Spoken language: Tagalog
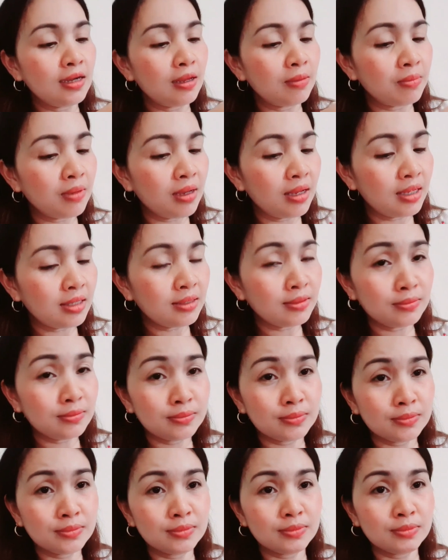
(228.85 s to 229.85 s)
laman.
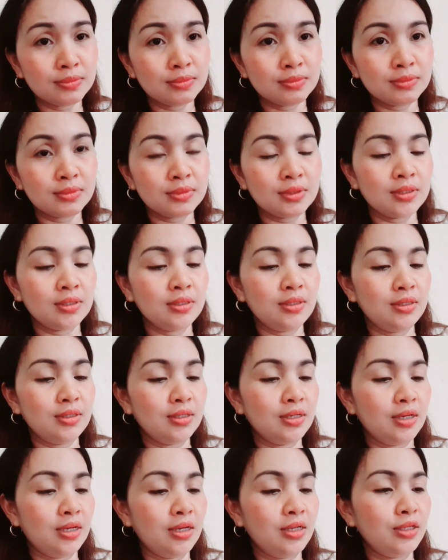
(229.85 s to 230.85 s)

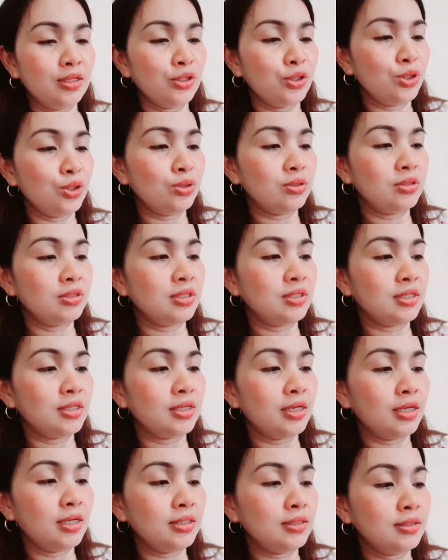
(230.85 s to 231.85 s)
Yan, ang cute niya
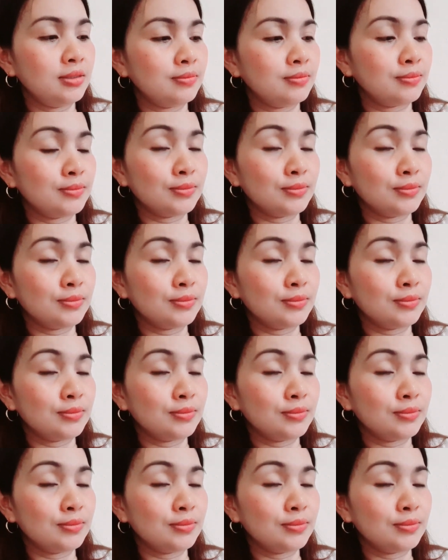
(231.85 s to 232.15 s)
guys.